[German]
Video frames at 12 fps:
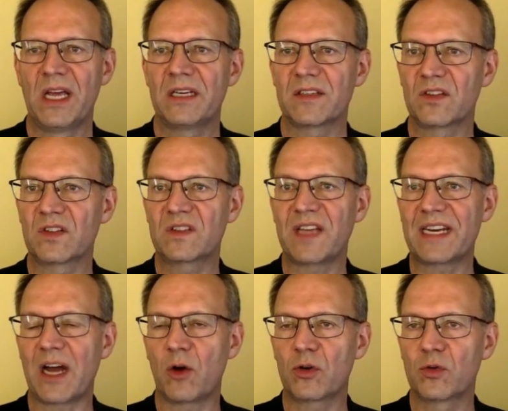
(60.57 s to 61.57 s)
Das ist seit
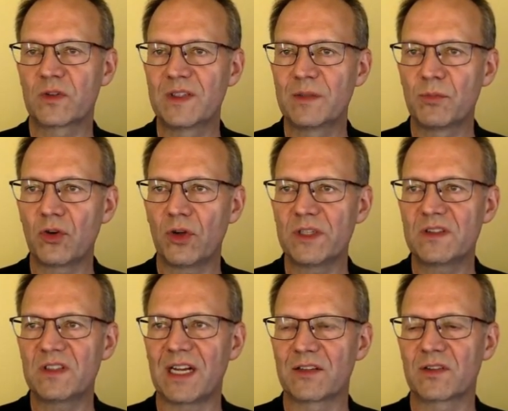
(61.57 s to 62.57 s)
Outlook
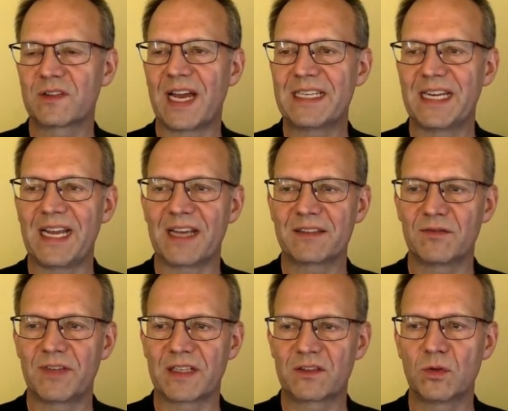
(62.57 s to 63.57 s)
97, also seit der ersten
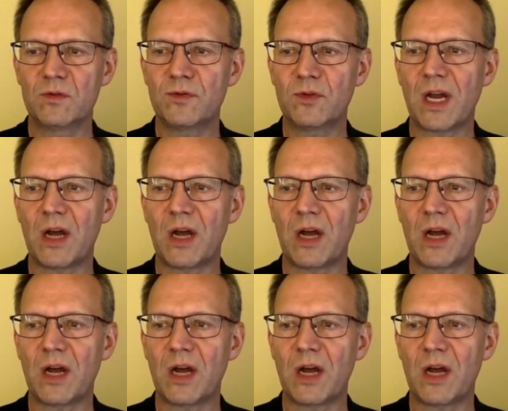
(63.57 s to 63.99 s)
Version von